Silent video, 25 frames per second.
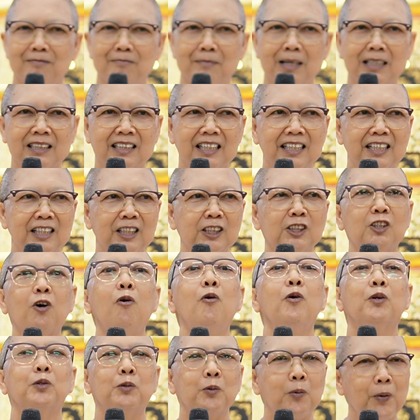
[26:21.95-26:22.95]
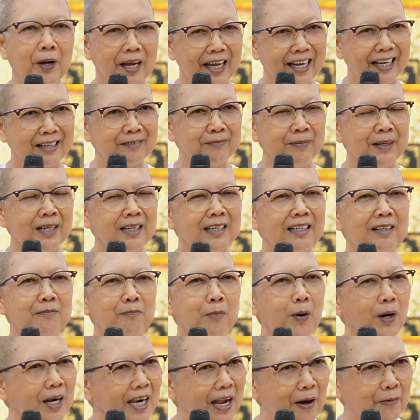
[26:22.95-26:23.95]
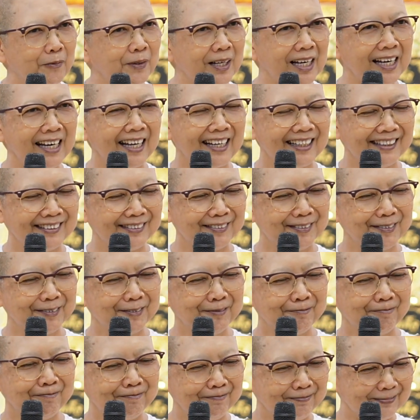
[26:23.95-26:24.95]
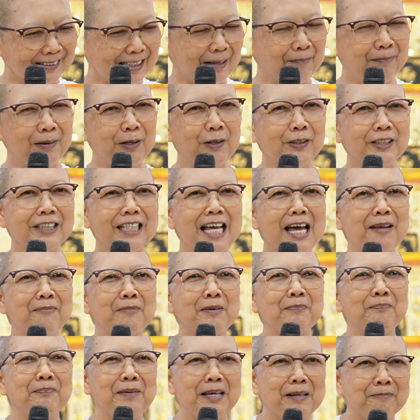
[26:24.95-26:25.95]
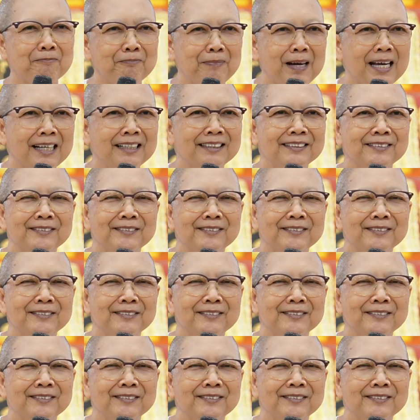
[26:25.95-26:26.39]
บางทีก็โทษตัวเองเพราะเรานั่นแหละทำให้รสชาติมันเปลี่ยนไป